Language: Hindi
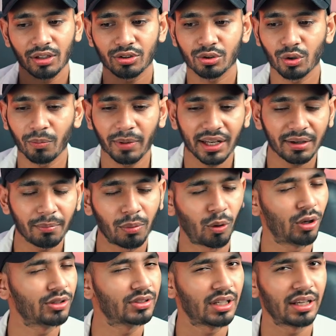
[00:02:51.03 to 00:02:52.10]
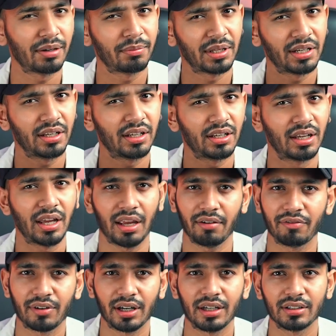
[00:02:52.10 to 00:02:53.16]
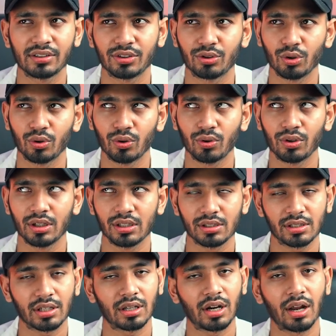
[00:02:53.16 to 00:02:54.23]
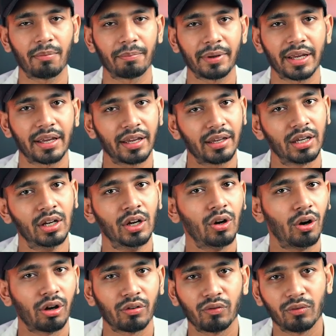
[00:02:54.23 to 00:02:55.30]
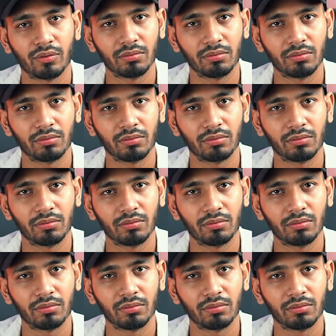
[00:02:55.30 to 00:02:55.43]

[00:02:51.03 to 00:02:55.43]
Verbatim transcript: सो so, मैंने बहुत सारे मेरे हैं फ्रेंड्स जो इंस्टाग्राम पे हैं और